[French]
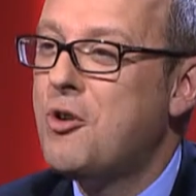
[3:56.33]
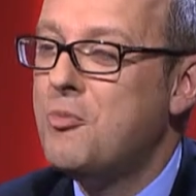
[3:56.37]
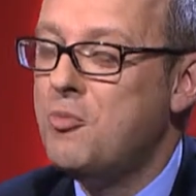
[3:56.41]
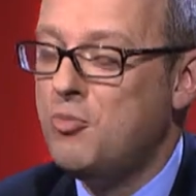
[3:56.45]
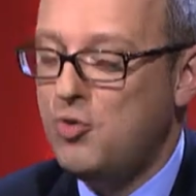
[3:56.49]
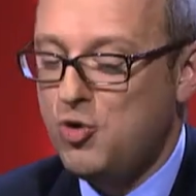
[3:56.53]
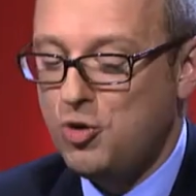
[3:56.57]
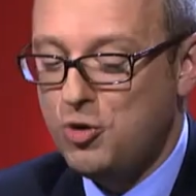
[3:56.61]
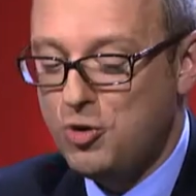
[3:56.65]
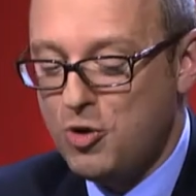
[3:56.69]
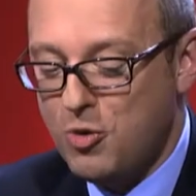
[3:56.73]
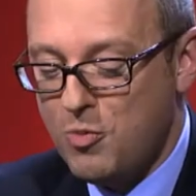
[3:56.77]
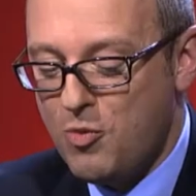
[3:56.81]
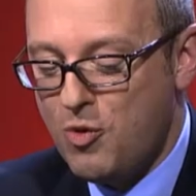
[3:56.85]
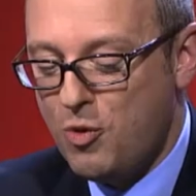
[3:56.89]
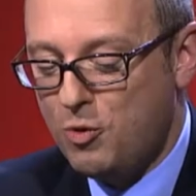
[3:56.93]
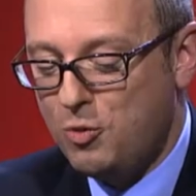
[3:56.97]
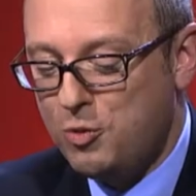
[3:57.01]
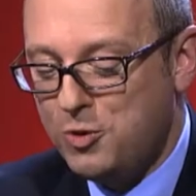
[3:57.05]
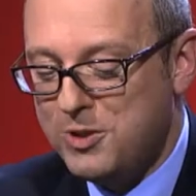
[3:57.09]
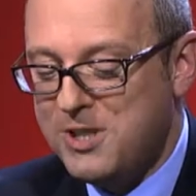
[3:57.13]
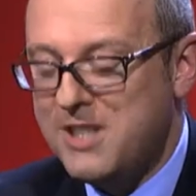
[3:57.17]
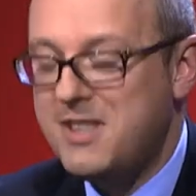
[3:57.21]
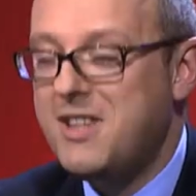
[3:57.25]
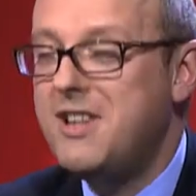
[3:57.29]
Comme justement
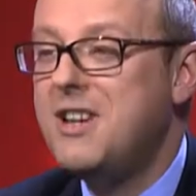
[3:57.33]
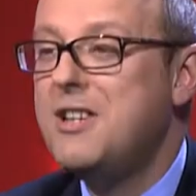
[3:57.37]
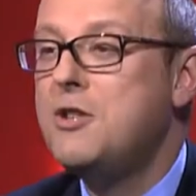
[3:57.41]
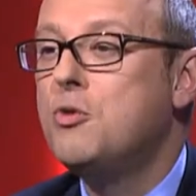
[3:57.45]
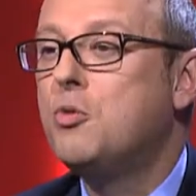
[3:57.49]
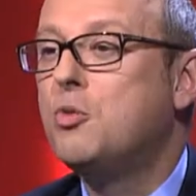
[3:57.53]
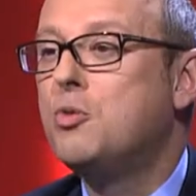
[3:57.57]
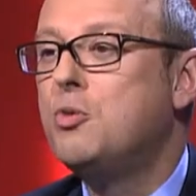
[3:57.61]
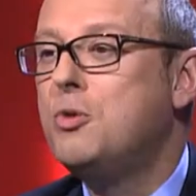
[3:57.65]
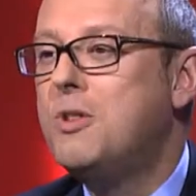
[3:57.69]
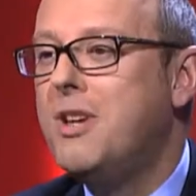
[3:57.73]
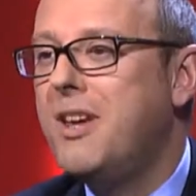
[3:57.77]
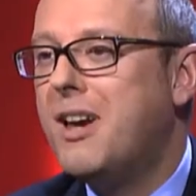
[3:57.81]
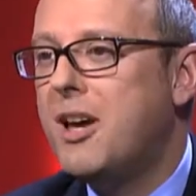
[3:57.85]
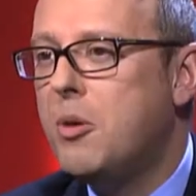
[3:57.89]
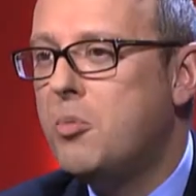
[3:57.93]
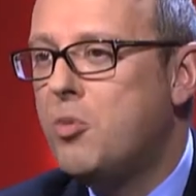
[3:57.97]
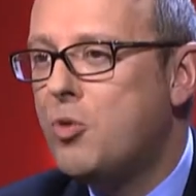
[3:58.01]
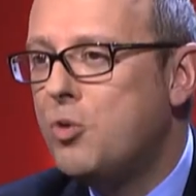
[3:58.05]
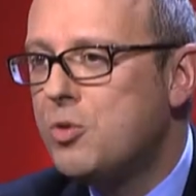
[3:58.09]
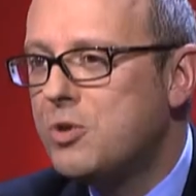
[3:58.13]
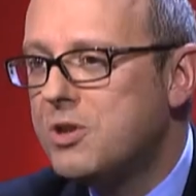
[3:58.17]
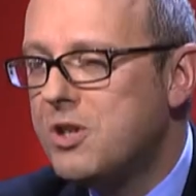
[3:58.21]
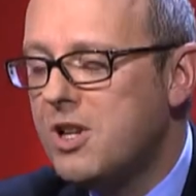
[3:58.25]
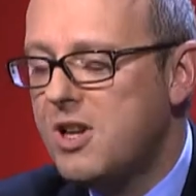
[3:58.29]
nous analysons toutes les
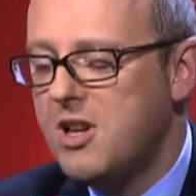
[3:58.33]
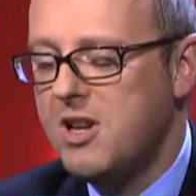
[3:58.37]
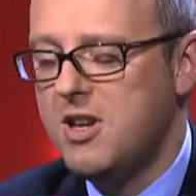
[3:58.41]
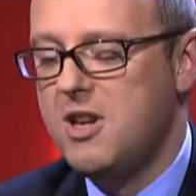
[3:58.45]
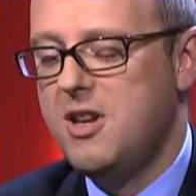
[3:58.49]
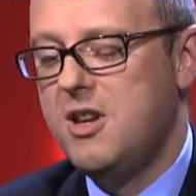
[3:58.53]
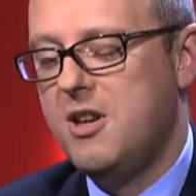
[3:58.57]
réponses,